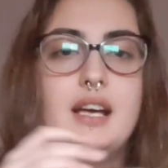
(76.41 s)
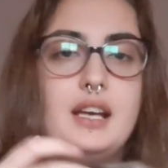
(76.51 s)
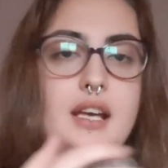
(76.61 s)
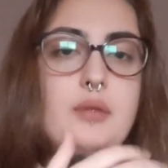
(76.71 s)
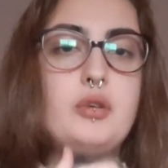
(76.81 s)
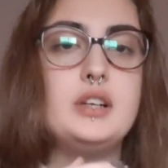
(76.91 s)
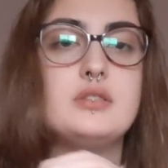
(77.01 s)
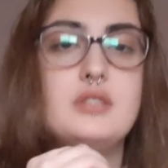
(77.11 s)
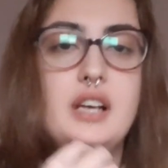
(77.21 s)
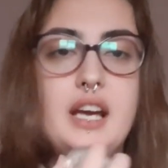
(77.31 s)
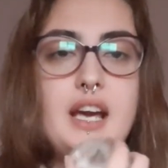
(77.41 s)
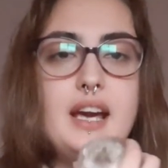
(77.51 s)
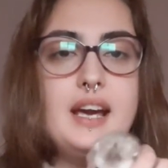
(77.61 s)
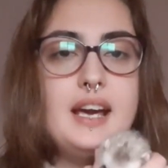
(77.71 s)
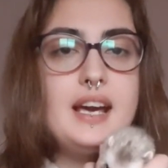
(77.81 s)
Y bueno,
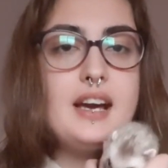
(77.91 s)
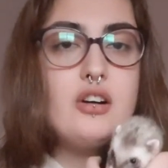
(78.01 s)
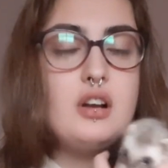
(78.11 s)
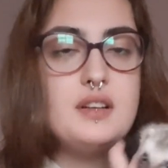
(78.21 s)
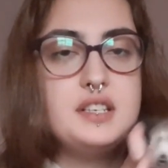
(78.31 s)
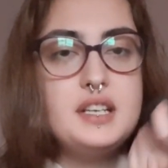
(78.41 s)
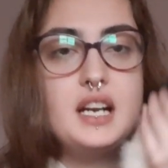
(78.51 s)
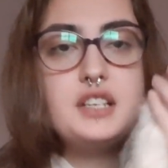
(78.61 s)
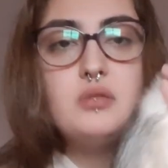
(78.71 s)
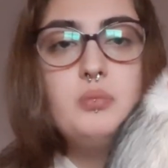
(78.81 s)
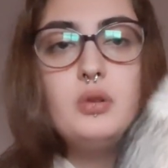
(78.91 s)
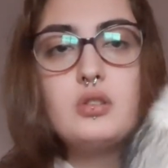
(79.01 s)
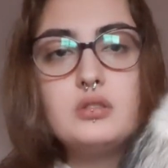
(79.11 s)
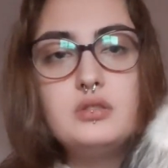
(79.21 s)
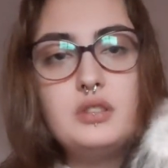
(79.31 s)
eh, os le voy a enseñar así un
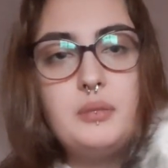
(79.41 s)
poco,